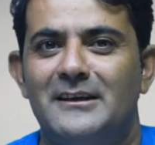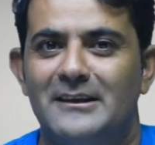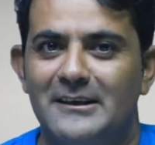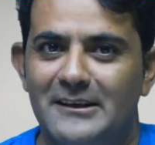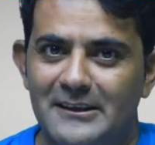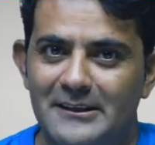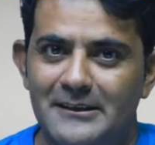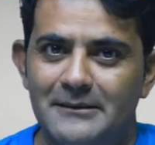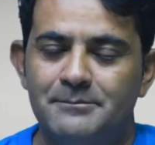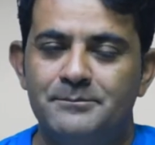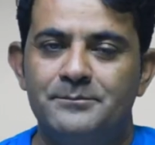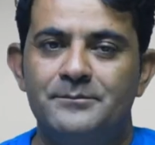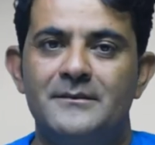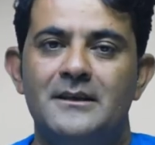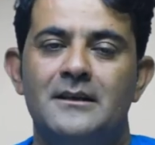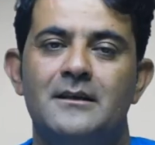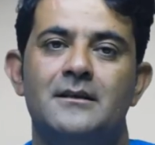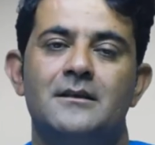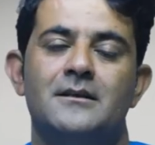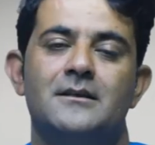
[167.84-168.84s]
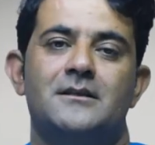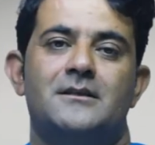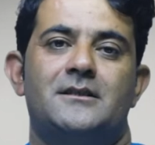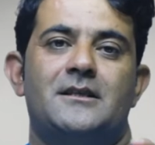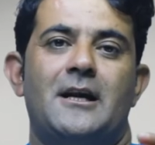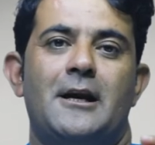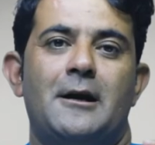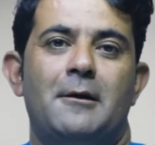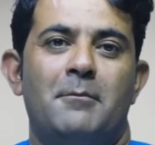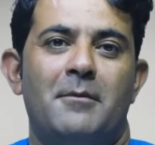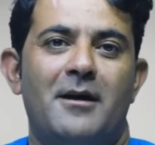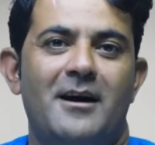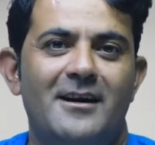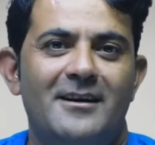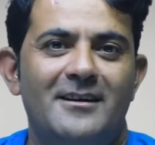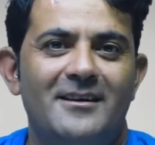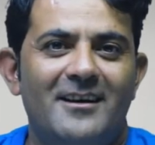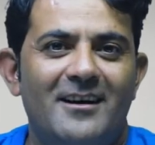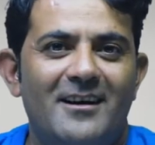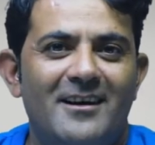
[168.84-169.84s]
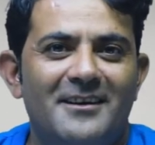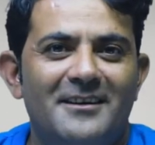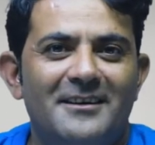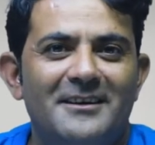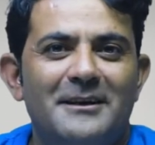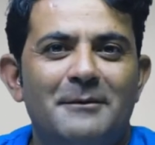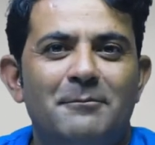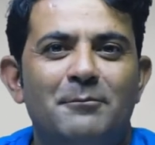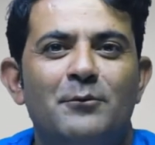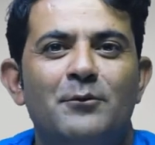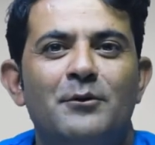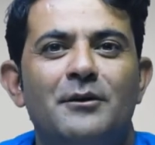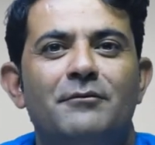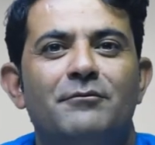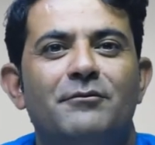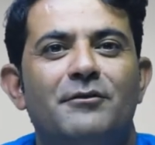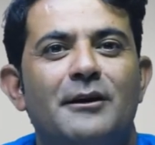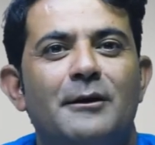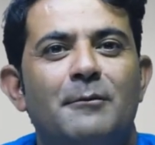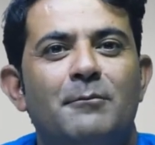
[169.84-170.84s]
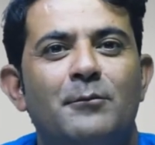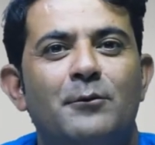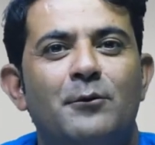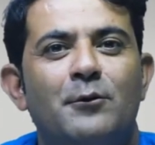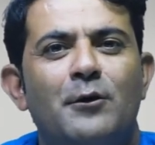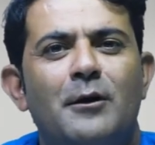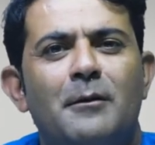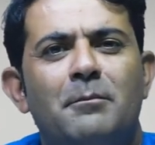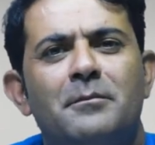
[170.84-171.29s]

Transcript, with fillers: के लिए सलमान खान ने पूरी फिल्म को